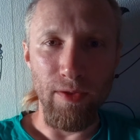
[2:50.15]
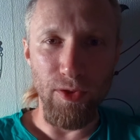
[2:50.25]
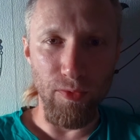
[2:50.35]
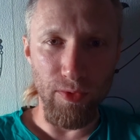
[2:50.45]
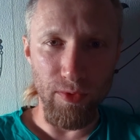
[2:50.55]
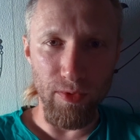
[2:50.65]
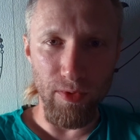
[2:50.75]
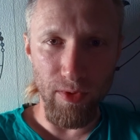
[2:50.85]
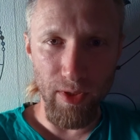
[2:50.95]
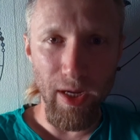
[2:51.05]
Еще вот
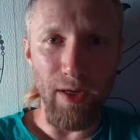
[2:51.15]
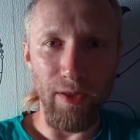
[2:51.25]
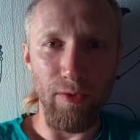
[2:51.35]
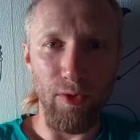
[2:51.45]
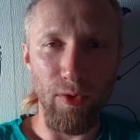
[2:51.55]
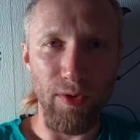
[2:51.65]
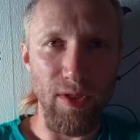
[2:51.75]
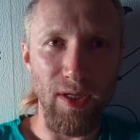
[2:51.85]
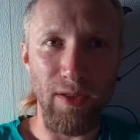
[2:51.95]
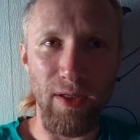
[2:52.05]
э, реально говорю, год
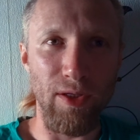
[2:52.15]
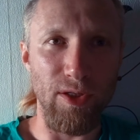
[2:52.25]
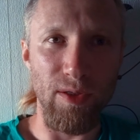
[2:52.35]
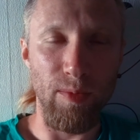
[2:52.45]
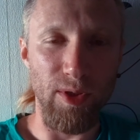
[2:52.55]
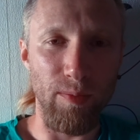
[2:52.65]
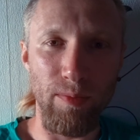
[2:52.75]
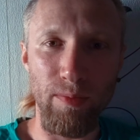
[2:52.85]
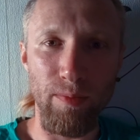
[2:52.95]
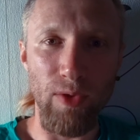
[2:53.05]
назад я даже об этом
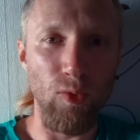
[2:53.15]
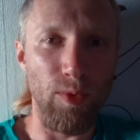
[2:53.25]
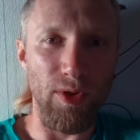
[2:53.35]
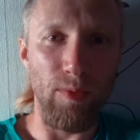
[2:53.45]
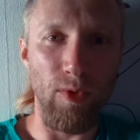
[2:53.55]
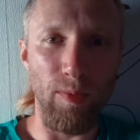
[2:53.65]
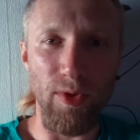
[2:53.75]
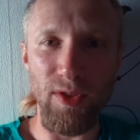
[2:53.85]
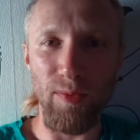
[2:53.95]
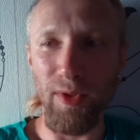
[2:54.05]
подумать не мог,
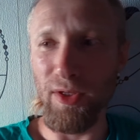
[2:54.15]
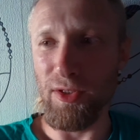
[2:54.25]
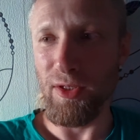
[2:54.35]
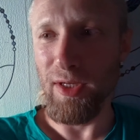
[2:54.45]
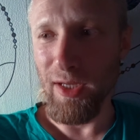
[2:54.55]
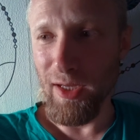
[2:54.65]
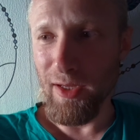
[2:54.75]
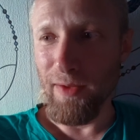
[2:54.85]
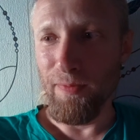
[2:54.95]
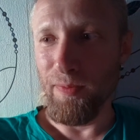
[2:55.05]
просто у меня даже
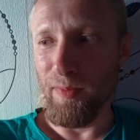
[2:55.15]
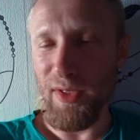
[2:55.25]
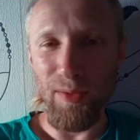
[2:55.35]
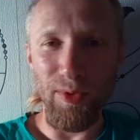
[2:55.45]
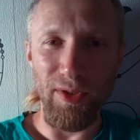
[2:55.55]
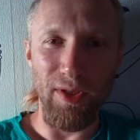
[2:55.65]
мысли бы